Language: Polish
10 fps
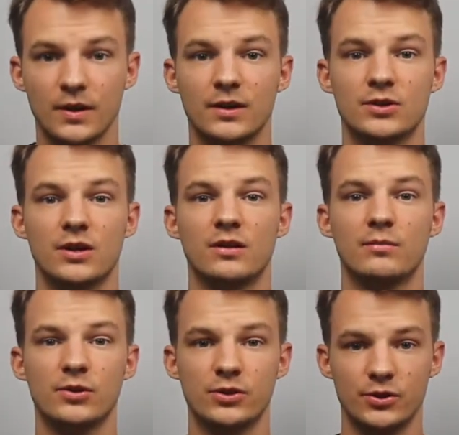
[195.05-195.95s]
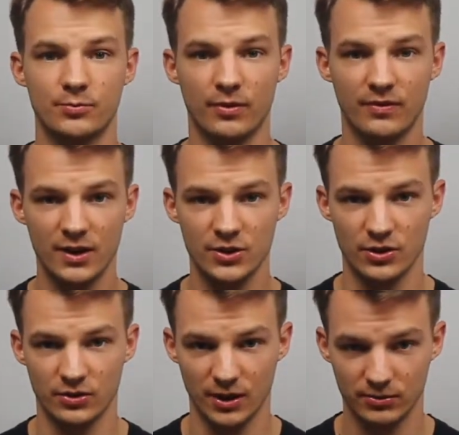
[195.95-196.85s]
Jeżeli myślisz
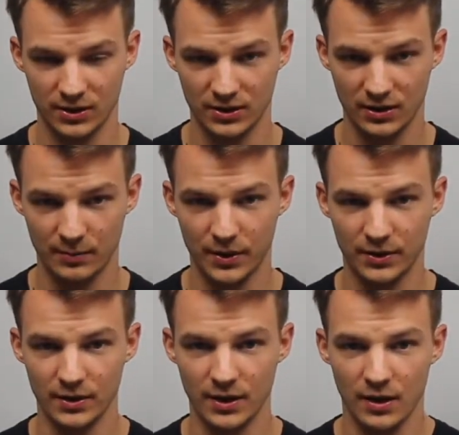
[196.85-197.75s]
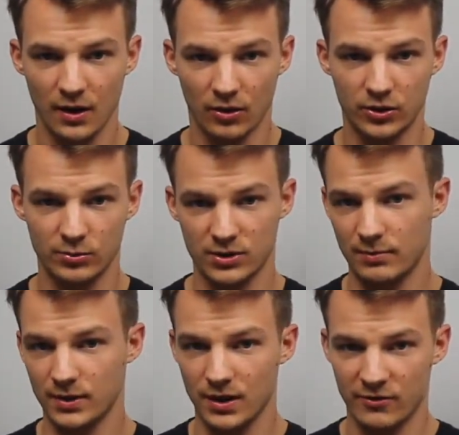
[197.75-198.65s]
poważnie o nauce gry na pianinie, o tym,
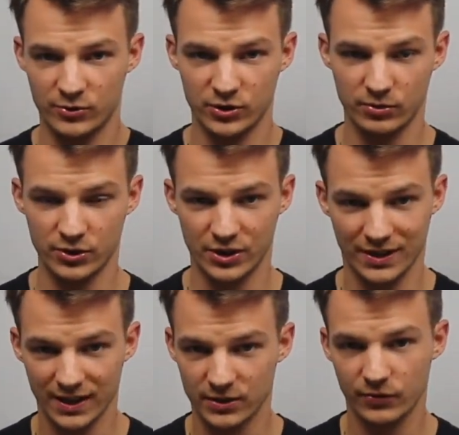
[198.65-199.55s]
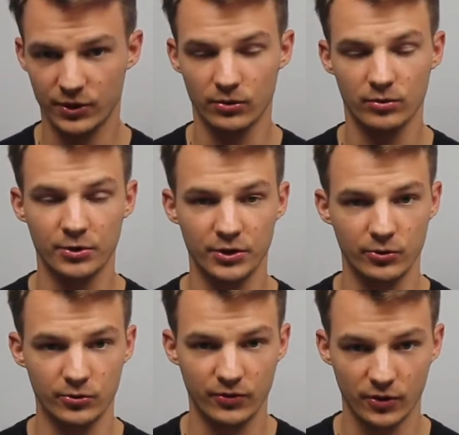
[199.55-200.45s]
żeby w przyszłości grać swoje ulubione
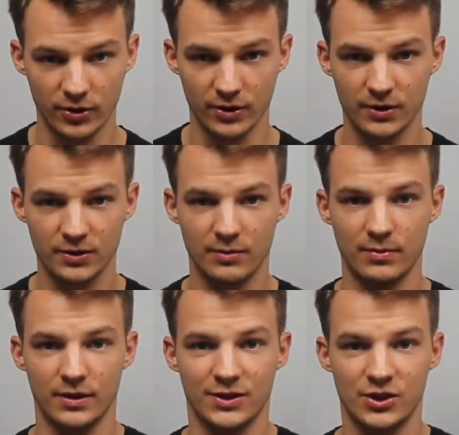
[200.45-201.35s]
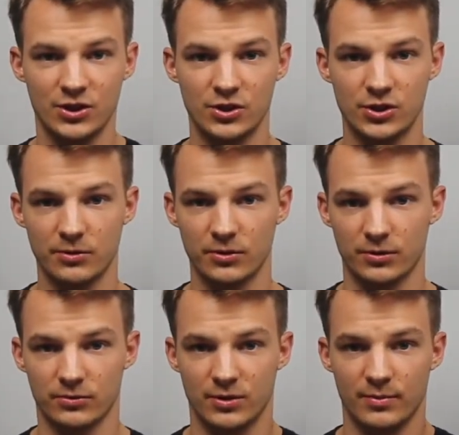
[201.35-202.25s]
utwory, żeby cieszyć się
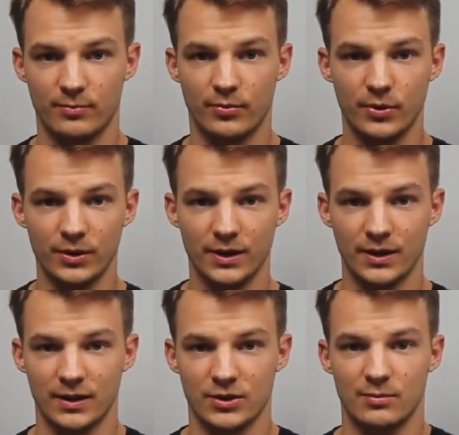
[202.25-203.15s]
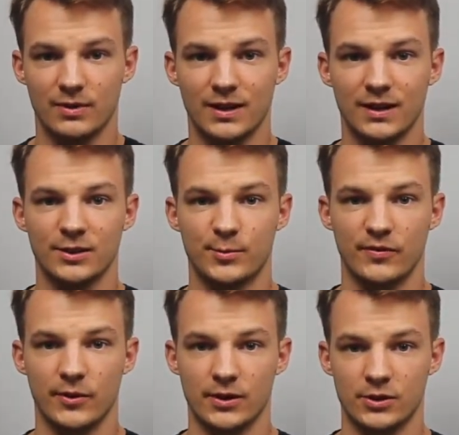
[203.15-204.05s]
grą, żeby płynnie grać, żeby gra nie
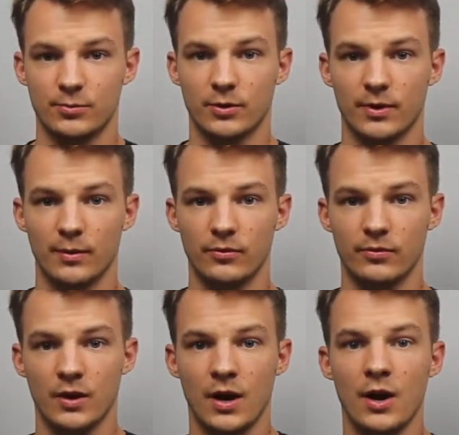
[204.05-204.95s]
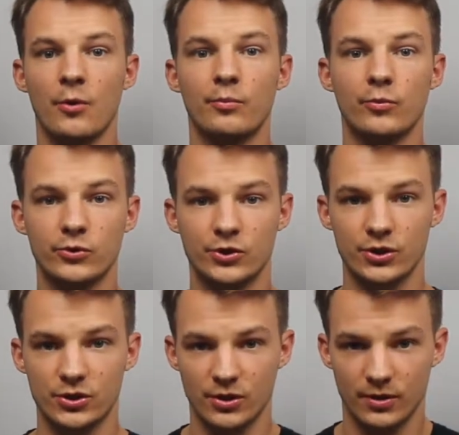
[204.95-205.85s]
sprawiała ci problemów,
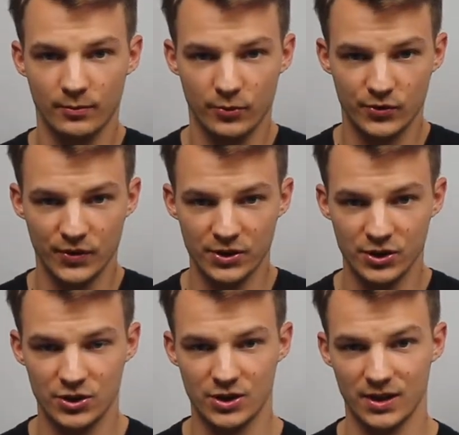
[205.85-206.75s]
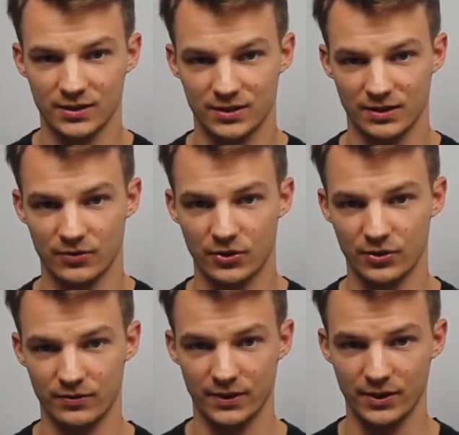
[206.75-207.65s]
musisz poświęcić czas na
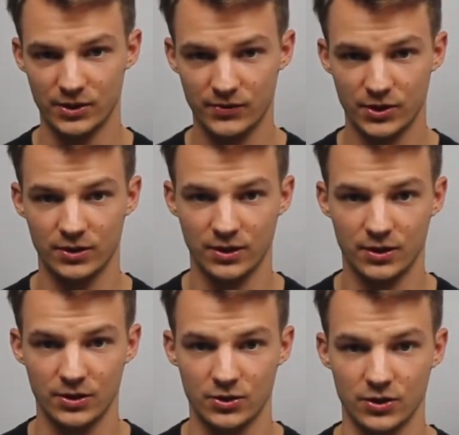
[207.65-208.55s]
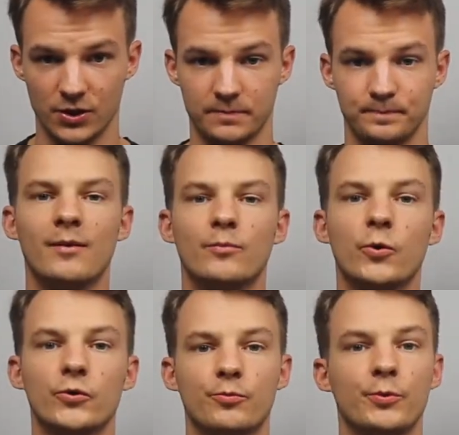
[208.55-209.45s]
wykonywanie ćwiczeń technicznych.
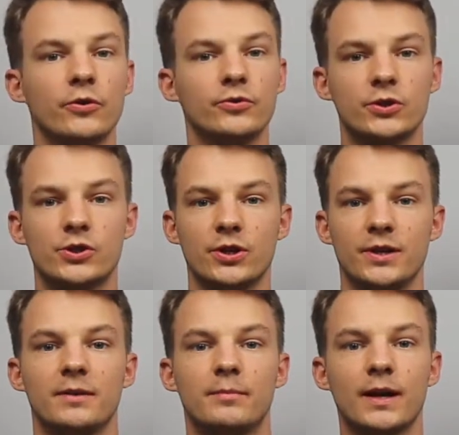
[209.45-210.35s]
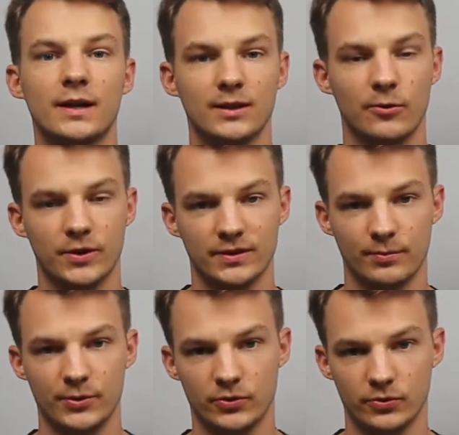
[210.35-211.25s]
Błąd piąty, czyli brak nauki
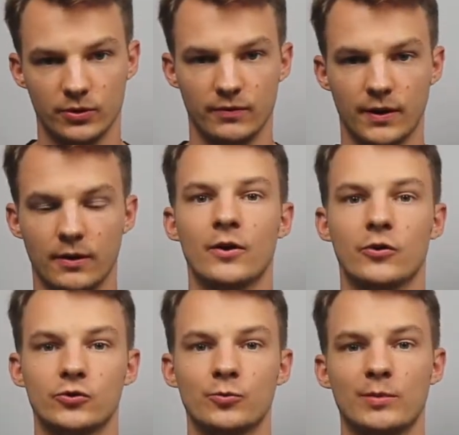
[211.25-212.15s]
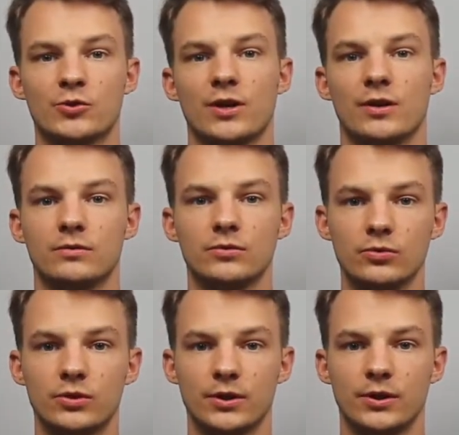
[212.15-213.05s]
zapisu nutowego. Rozumiem, że
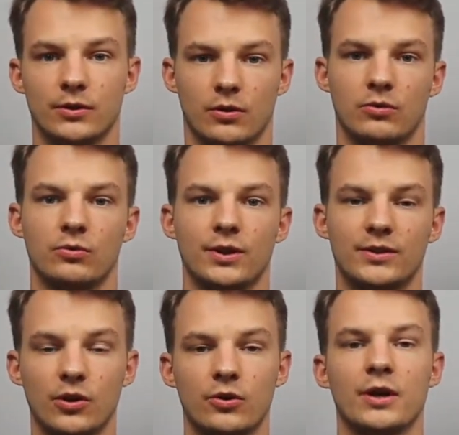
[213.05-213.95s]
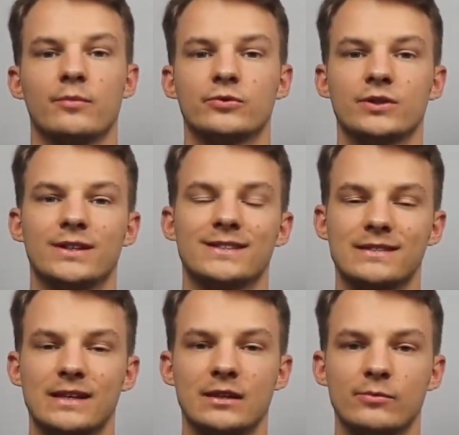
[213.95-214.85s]
nuty, ogólnie teoria muzyki,
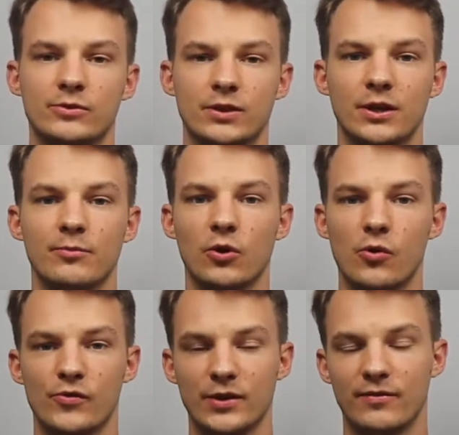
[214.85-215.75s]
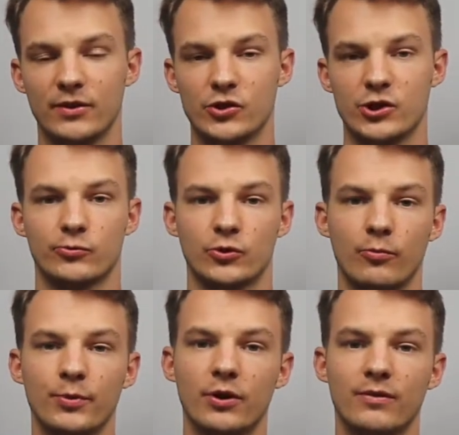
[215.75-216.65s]
zasady muzyki mogą wydawać się
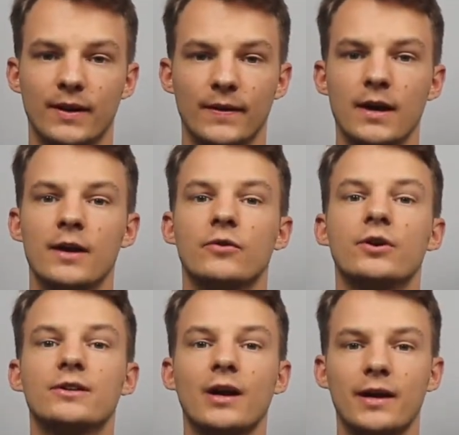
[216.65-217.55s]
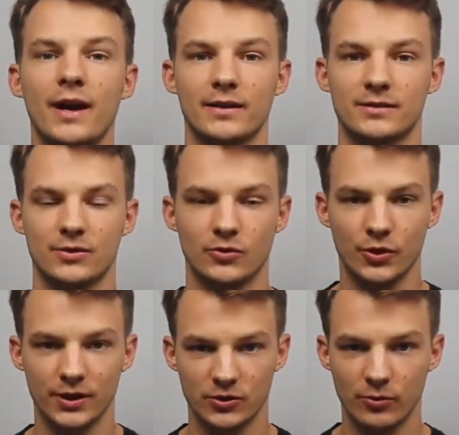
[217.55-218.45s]
skomplikowane. No i tak jest. To
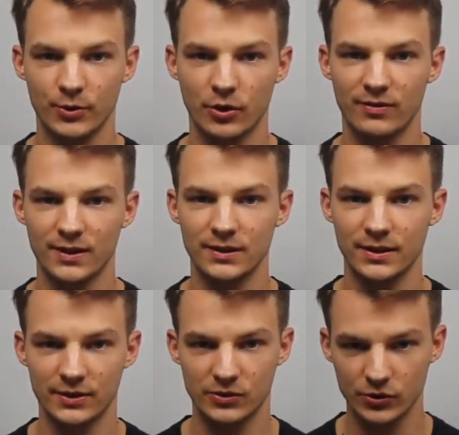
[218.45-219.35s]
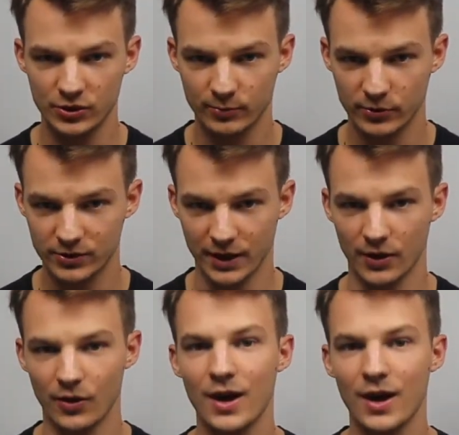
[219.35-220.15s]
jest skomplikowane, nie jest to nic prostego.